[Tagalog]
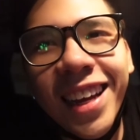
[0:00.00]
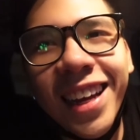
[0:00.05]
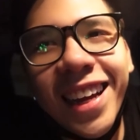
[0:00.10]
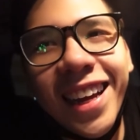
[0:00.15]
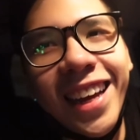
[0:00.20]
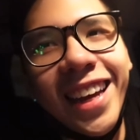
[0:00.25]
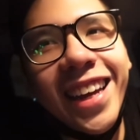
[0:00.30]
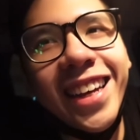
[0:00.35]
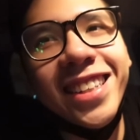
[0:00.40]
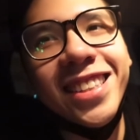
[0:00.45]

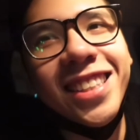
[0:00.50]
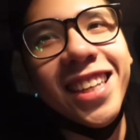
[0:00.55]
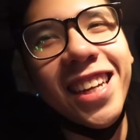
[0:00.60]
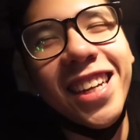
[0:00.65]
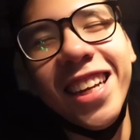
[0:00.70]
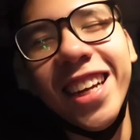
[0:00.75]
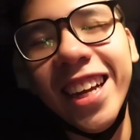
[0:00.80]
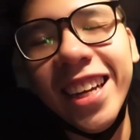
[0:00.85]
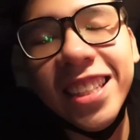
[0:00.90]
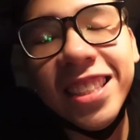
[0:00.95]
And
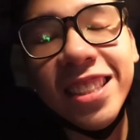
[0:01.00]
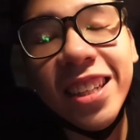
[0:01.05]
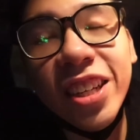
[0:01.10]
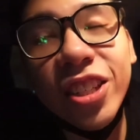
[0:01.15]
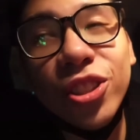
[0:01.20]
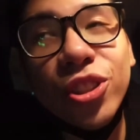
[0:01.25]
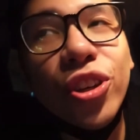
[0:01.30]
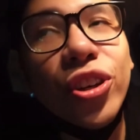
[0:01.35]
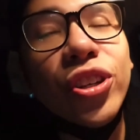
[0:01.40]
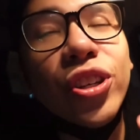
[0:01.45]
sana guys
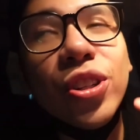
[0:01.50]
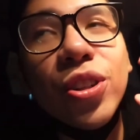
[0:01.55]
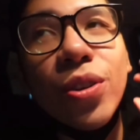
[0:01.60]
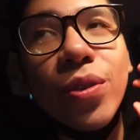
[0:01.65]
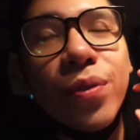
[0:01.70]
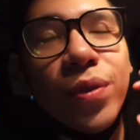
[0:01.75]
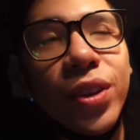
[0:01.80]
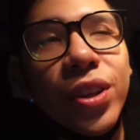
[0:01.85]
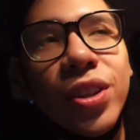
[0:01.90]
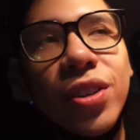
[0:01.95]
na-enjoy nyo
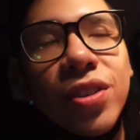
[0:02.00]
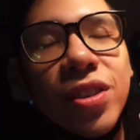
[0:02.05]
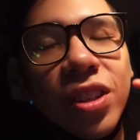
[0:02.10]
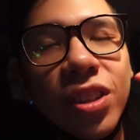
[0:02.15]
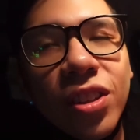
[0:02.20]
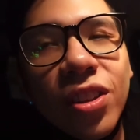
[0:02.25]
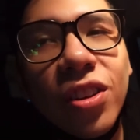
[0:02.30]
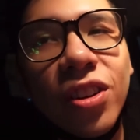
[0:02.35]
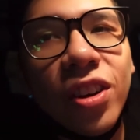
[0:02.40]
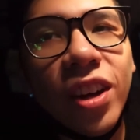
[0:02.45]
tong video na
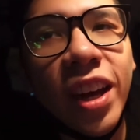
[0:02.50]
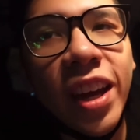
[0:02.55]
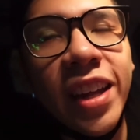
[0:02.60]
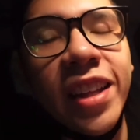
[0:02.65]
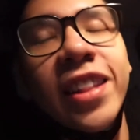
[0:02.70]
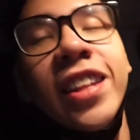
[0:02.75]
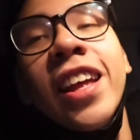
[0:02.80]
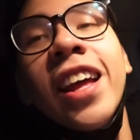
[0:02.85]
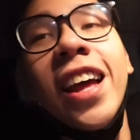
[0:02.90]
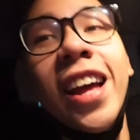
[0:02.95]
to.
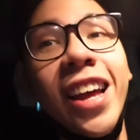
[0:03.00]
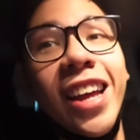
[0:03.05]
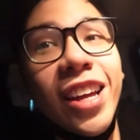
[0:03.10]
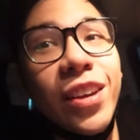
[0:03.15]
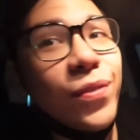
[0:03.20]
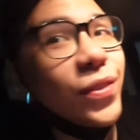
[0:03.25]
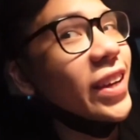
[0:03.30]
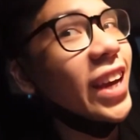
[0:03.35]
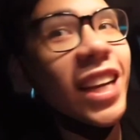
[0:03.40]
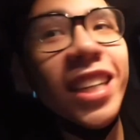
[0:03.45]
And
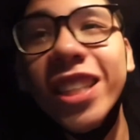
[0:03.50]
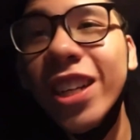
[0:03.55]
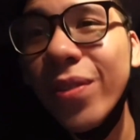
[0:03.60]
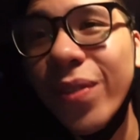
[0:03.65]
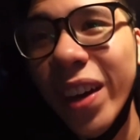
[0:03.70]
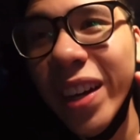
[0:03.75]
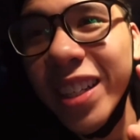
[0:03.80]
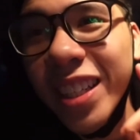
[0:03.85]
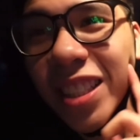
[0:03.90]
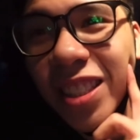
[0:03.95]
if you guys have
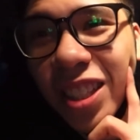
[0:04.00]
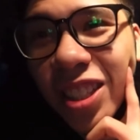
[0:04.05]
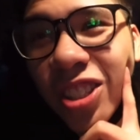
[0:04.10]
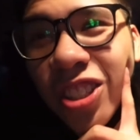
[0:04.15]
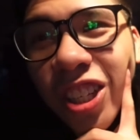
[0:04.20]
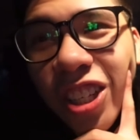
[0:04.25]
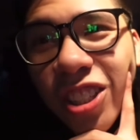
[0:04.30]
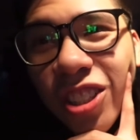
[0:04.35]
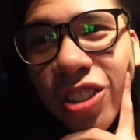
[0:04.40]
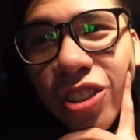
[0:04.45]
any
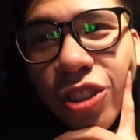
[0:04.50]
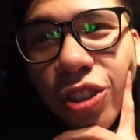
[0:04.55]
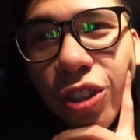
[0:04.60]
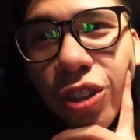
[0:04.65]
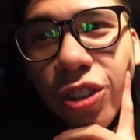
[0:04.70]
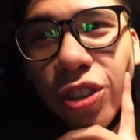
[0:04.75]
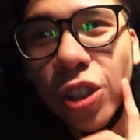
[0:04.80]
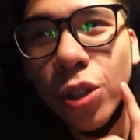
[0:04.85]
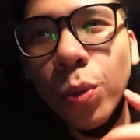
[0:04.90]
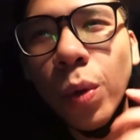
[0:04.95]

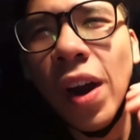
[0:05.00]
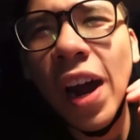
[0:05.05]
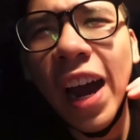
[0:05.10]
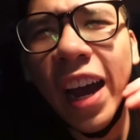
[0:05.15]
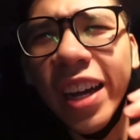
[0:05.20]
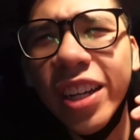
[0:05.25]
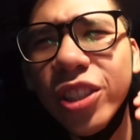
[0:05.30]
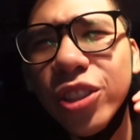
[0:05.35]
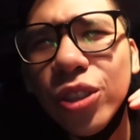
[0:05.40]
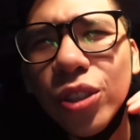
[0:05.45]
suggestions on where
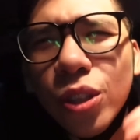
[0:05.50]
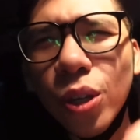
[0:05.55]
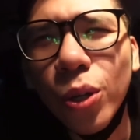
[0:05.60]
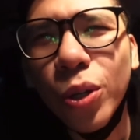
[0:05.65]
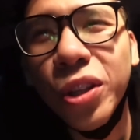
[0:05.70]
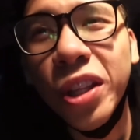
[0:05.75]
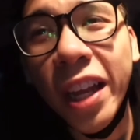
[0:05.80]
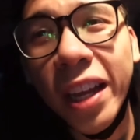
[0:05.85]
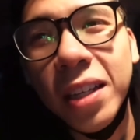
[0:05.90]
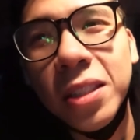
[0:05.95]
I should go
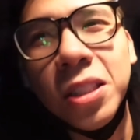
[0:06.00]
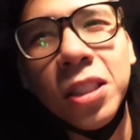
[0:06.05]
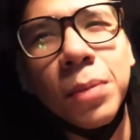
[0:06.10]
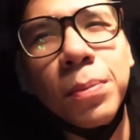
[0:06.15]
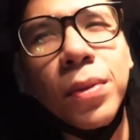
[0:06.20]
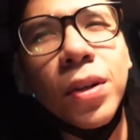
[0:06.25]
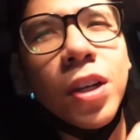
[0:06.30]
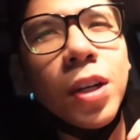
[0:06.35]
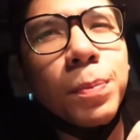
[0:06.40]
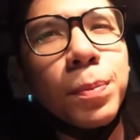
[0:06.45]
next sa
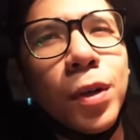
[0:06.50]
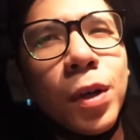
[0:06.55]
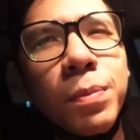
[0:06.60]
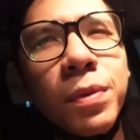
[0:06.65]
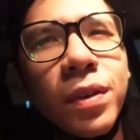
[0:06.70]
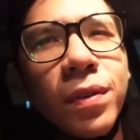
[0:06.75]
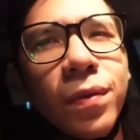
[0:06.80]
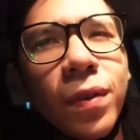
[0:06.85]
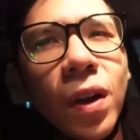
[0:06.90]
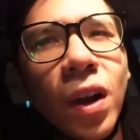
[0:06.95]
mga
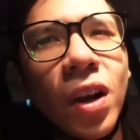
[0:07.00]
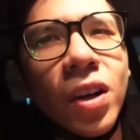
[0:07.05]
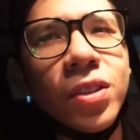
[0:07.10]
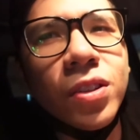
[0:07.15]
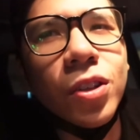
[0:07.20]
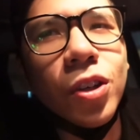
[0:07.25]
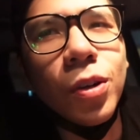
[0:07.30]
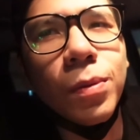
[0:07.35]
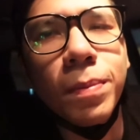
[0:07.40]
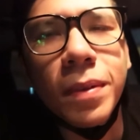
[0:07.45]
upcoming vlogs
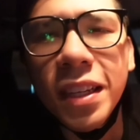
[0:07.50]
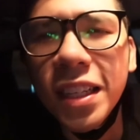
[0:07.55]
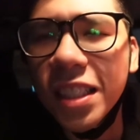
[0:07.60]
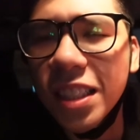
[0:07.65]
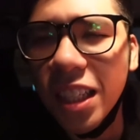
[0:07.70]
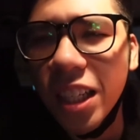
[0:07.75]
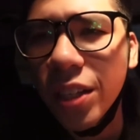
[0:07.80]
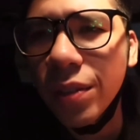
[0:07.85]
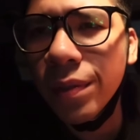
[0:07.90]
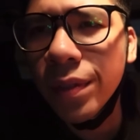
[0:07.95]
ko, please
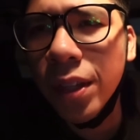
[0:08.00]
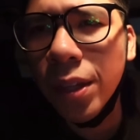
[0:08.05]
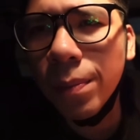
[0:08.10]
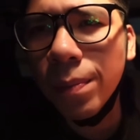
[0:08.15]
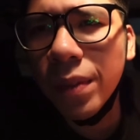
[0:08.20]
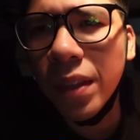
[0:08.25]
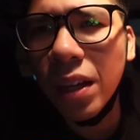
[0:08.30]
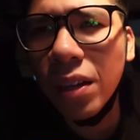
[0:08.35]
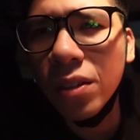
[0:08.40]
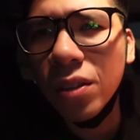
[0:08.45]
leave
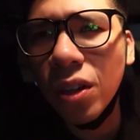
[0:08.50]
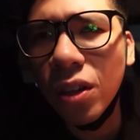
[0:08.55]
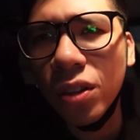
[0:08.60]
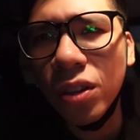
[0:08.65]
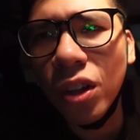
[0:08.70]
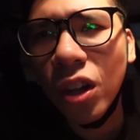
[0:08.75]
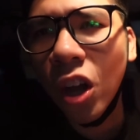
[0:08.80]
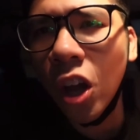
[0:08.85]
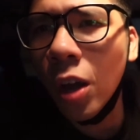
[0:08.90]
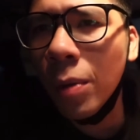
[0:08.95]
them down on
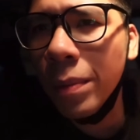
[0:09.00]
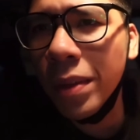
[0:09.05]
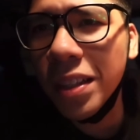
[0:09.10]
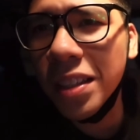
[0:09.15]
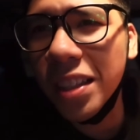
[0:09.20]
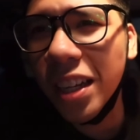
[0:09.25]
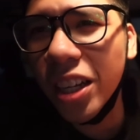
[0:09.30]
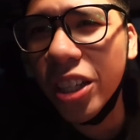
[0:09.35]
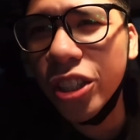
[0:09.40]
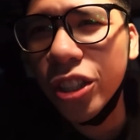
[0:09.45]
the comment
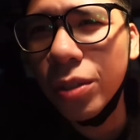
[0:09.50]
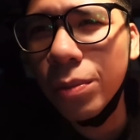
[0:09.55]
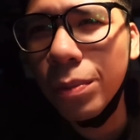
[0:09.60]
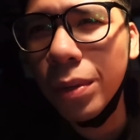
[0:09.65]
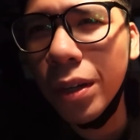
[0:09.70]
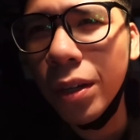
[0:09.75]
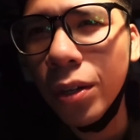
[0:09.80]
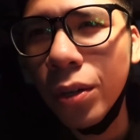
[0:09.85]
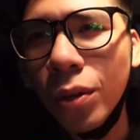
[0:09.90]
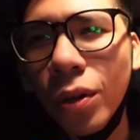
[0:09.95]
section
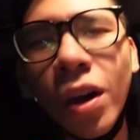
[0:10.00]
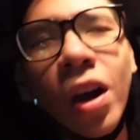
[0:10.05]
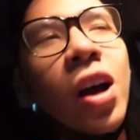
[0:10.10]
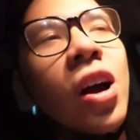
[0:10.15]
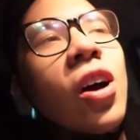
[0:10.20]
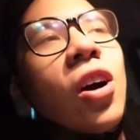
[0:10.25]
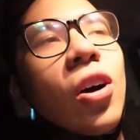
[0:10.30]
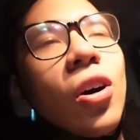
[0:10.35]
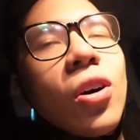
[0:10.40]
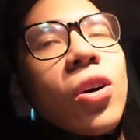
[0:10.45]
below
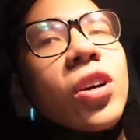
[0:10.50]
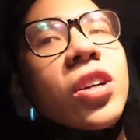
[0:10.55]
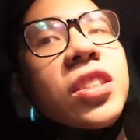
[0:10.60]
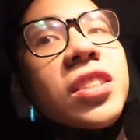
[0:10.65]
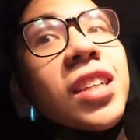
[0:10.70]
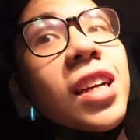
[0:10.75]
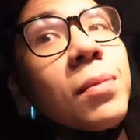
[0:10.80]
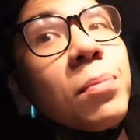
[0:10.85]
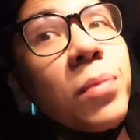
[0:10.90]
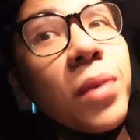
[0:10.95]
or
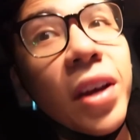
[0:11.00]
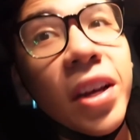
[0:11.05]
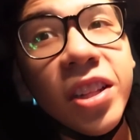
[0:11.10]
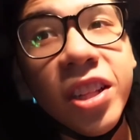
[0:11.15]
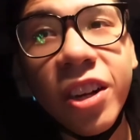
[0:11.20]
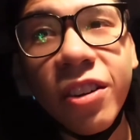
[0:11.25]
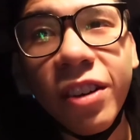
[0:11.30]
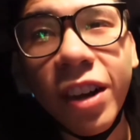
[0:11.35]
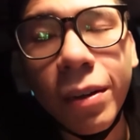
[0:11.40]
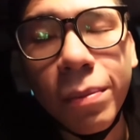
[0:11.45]
send me a
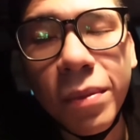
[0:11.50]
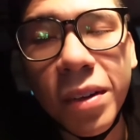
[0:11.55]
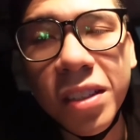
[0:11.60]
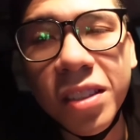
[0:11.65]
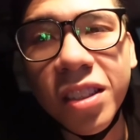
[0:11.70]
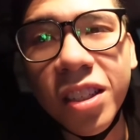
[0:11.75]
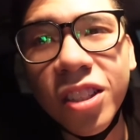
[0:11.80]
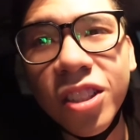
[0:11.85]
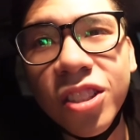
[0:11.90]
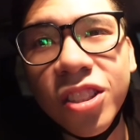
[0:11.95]
direct
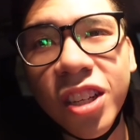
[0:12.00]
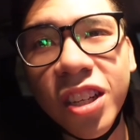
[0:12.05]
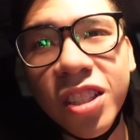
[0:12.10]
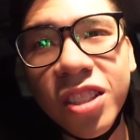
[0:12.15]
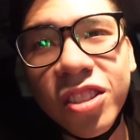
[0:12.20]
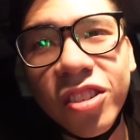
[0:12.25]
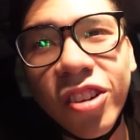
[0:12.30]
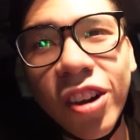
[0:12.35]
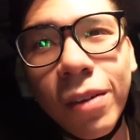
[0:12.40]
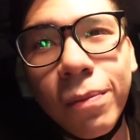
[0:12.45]
message sa
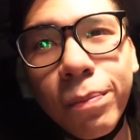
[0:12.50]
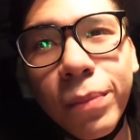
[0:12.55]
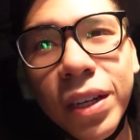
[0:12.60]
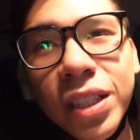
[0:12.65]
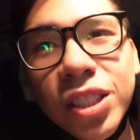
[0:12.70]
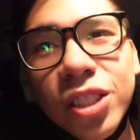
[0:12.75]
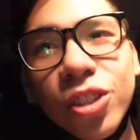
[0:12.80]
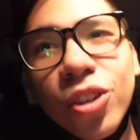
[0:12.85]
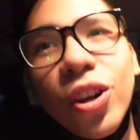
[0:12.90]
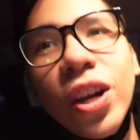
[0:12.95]
Instagram
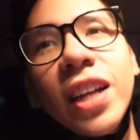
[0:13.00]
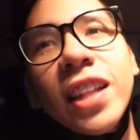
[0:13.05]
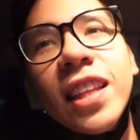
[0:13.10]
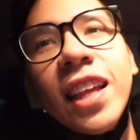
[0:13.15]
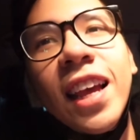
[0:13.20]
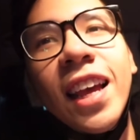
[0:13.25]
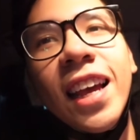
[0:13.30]
page ko at